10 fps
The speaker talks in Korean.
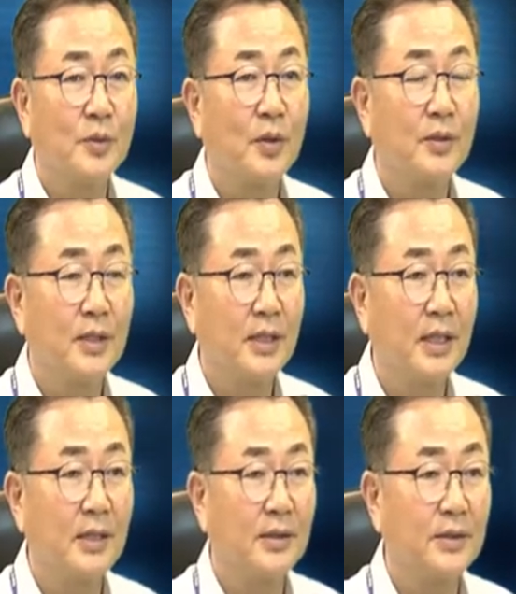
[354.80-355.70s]
크게
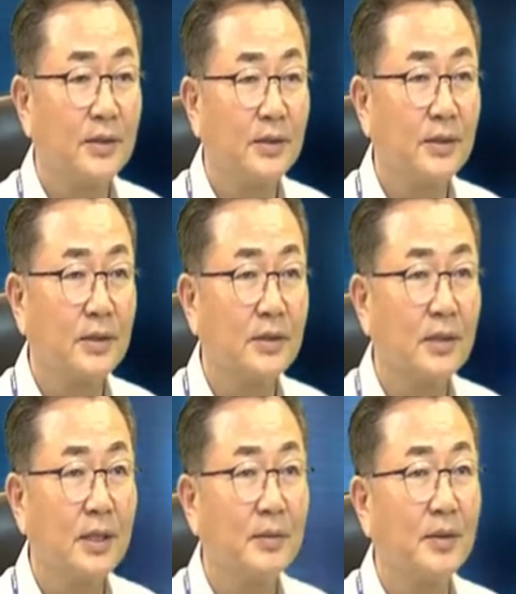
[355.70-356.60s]
되는 거죠.
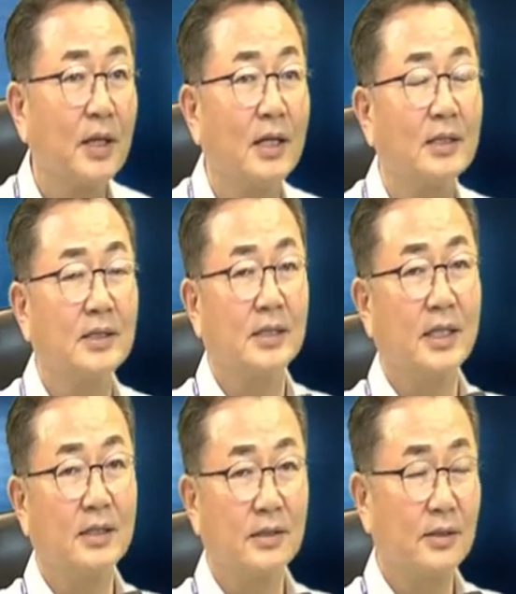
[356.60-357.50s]
선생님을 더 가, 크게
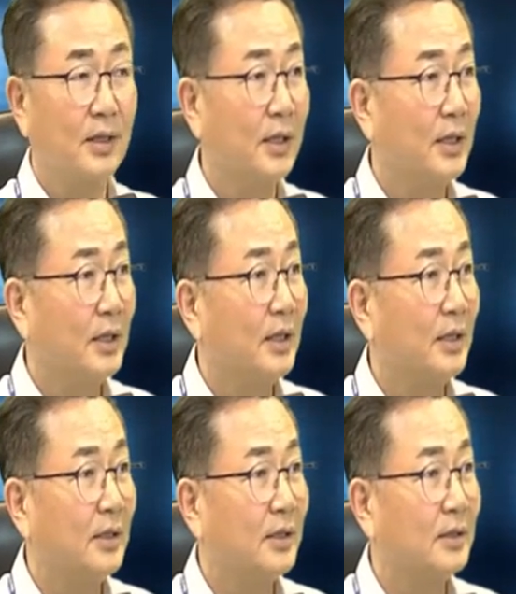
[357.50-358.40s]
해서
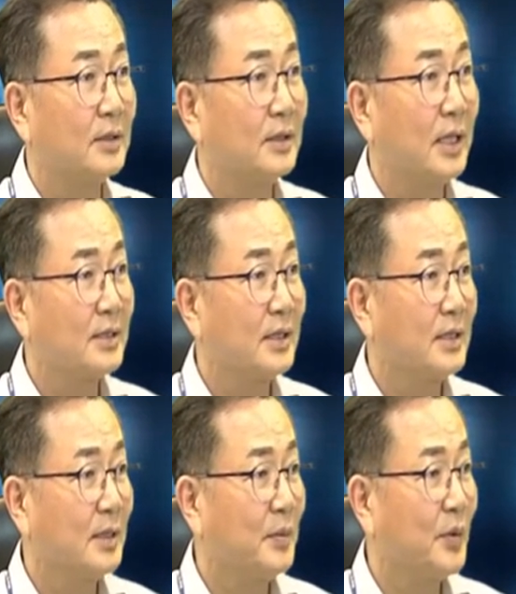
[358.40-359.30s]
어,
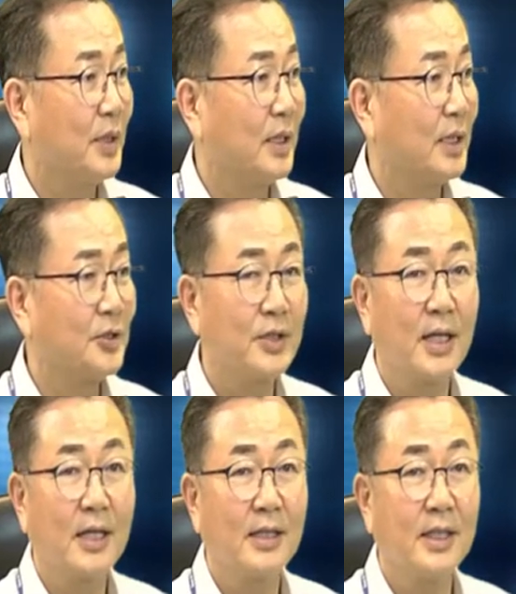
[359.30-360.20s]
학생들이 보이게 쉽게
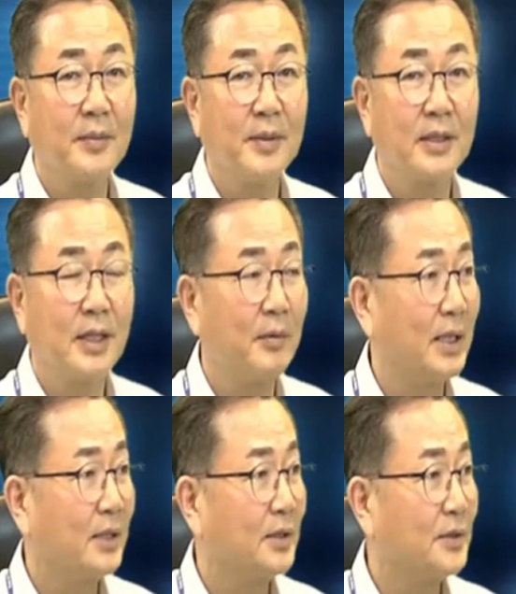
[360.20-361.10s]
하겠다면 이렇게
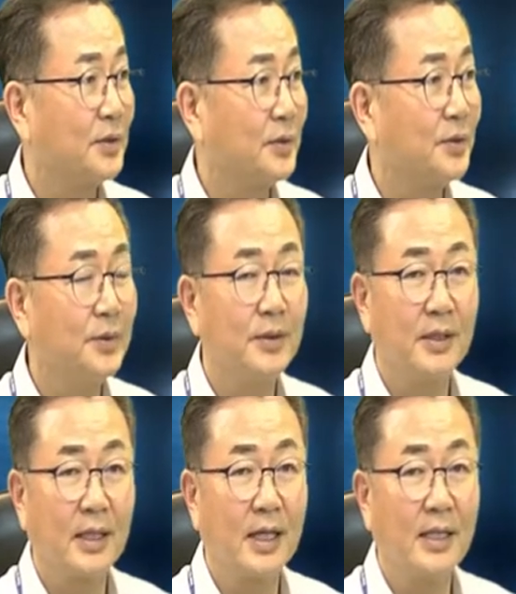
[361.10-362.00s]
완터치로
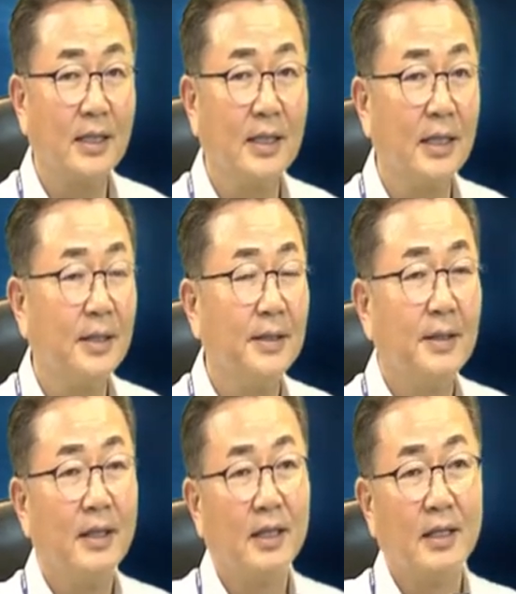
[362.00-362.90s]
가는데
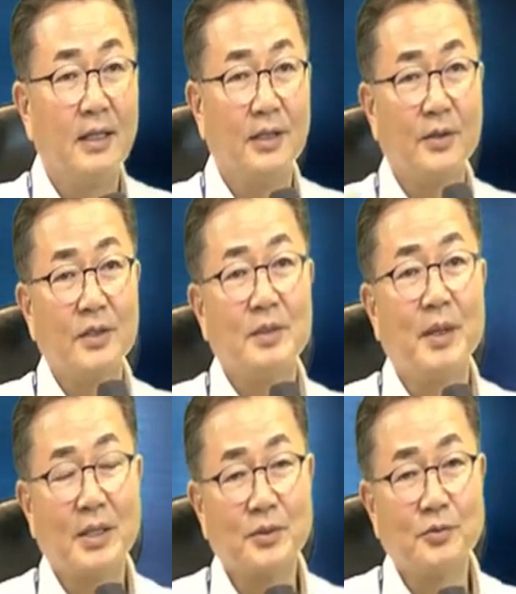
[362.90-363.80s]
이런 걸 이제
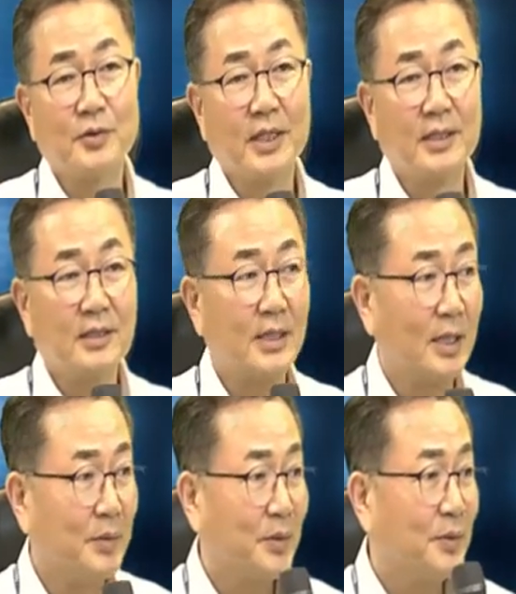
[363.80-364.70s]
방송국에 있는
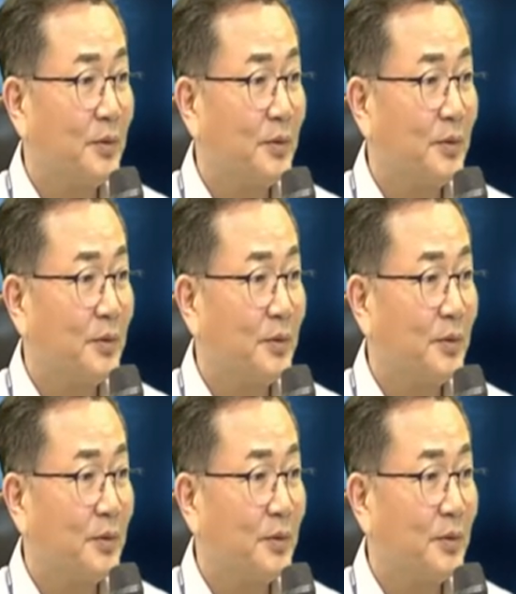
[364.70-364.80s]
장비로